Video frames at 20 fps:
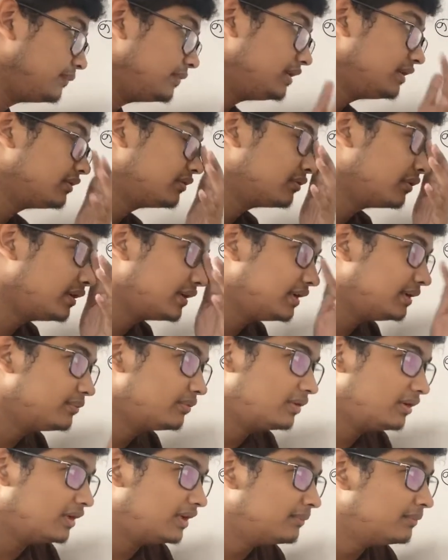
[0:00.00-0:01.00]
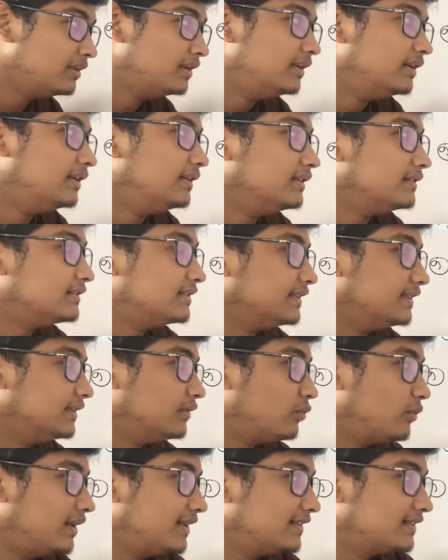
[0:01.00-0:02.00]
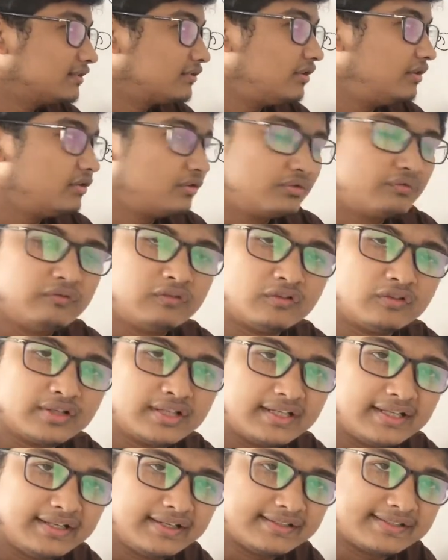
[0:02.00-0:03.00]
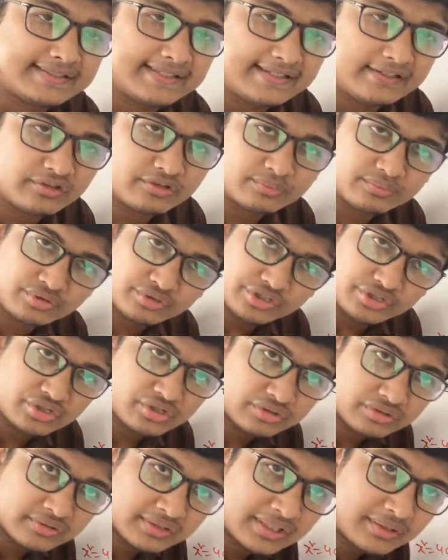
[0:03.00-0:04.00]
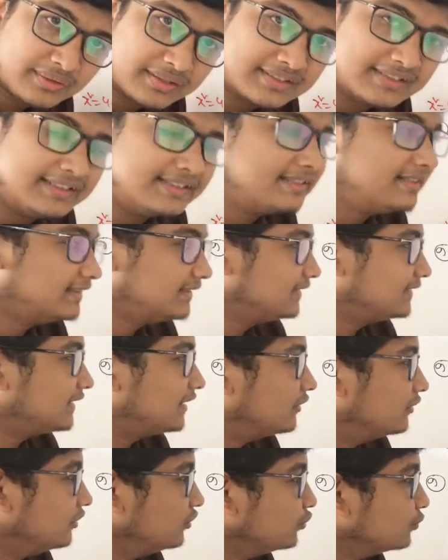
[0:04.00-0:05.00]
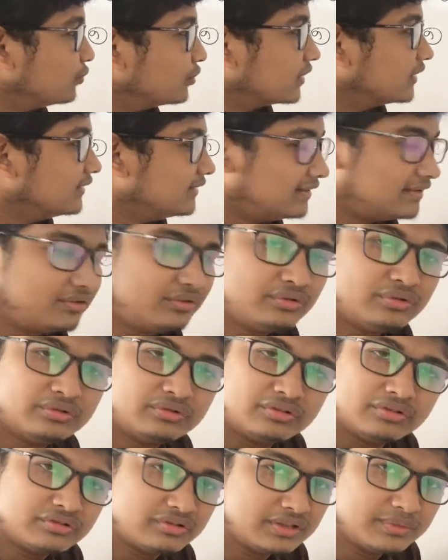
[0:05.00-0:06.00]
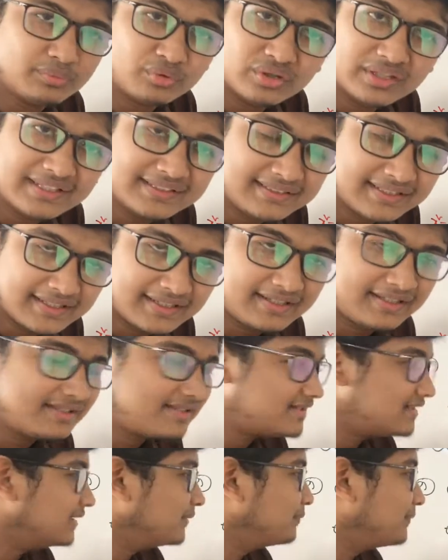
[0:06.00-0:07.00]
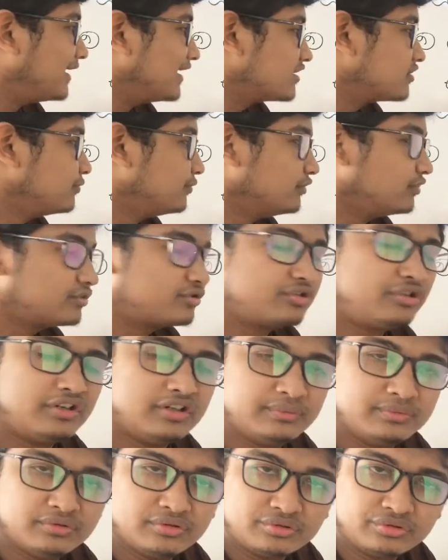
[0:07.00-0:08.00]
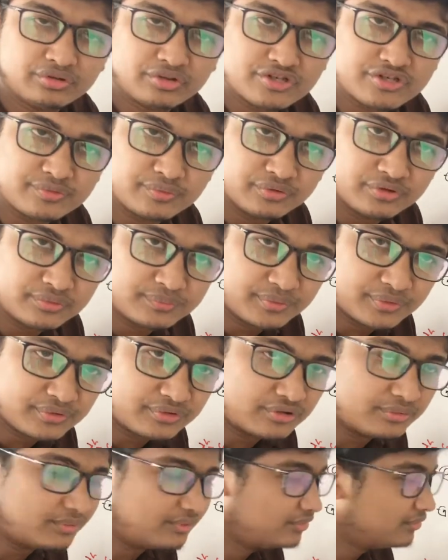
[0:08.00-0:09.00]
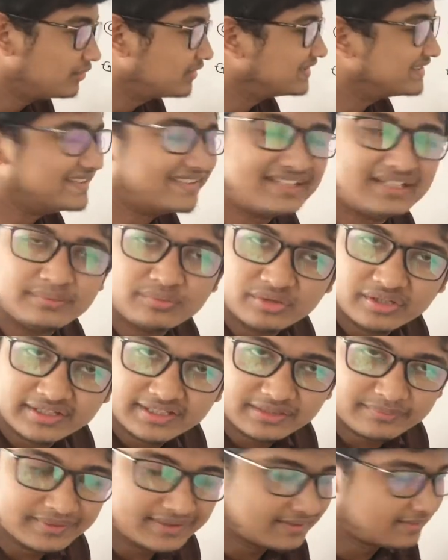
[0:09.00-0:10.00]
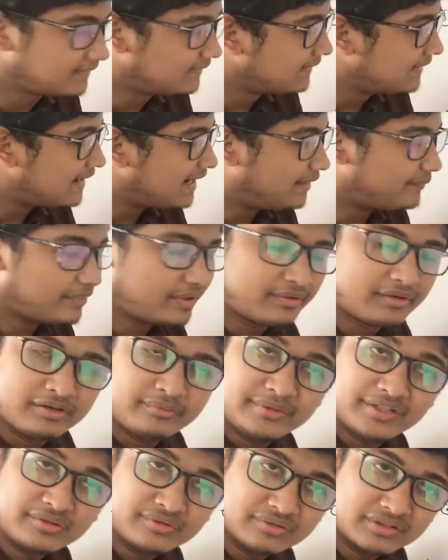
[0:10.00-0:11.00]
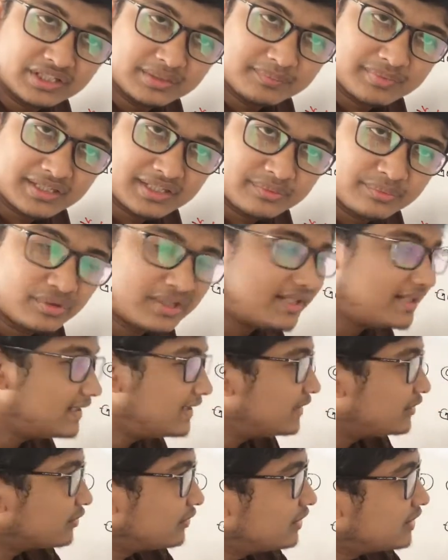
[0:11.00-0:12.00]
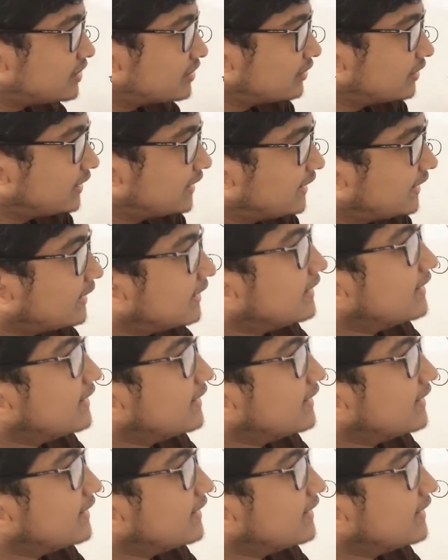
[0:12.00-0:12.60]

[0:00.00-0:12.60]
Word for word: রিপিট করে কি বললাম যে ওয়াই স্কোয়ার টু ফোর এক্স এরকম যদি শর্ত দেওয়া থাকে তাহলে উপকেন্দ্রিক দূরত্ব যদি বলে দেয় যে পাঁচ বলুক ছয় বলুক দশ বলুক পনেরো বলুক যেটাই বলে দিবে আমরা এভাবে বের করতে পারবো অ্যান্ড এই কন্ডিশনে